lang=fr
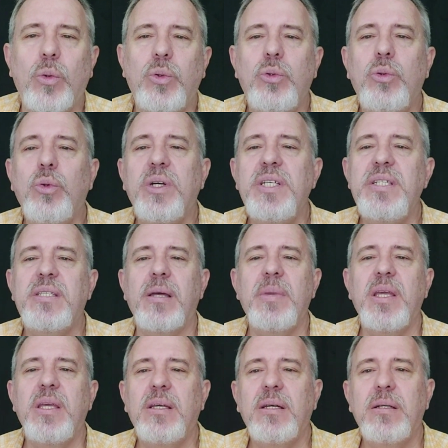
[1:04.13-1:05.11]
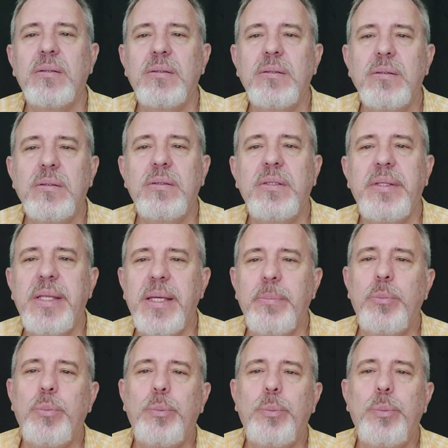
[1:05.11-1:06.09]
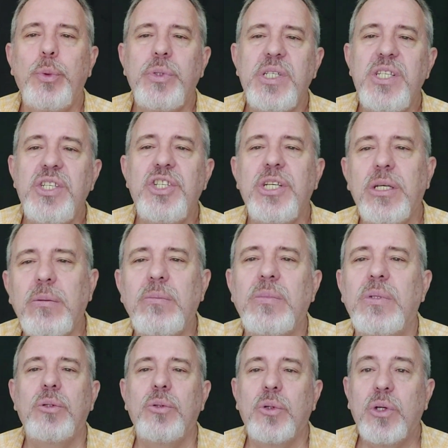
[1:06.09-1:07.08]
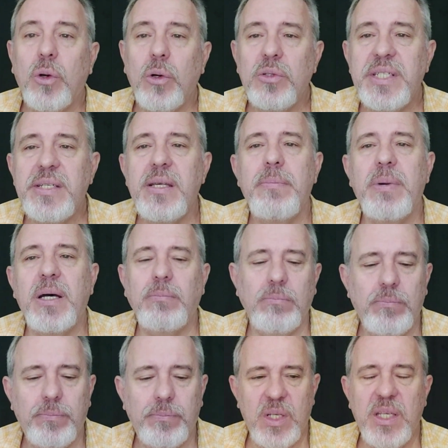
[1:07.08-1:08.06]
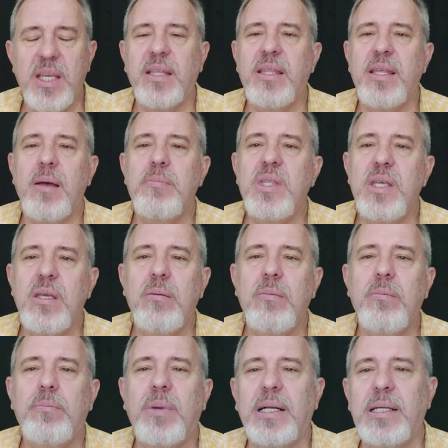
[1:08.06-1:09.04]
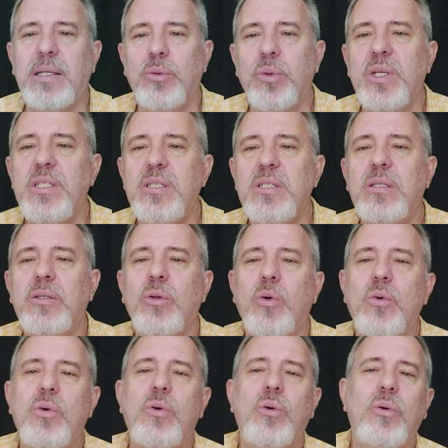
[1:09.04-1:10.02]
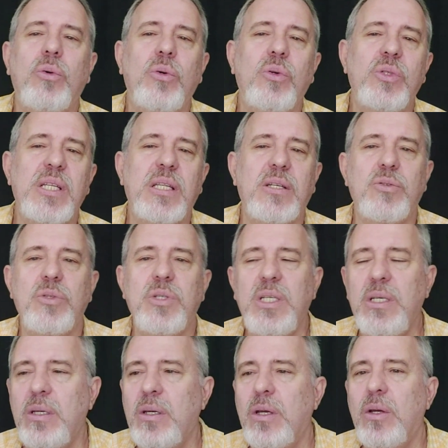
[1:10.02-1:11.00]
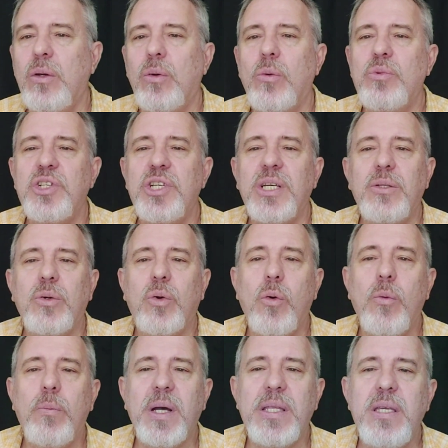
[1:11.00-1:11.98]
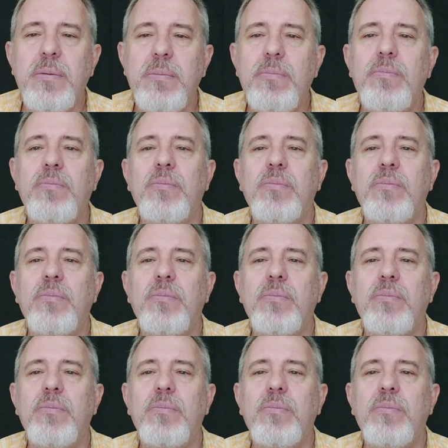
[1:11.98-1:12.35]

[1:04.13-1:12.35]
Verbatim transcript: aux touristes américains des petits chiens qui ne grandissaient pas et qui étaient amenés par les touristes donc aux États-Unis comme chiens de compagnie.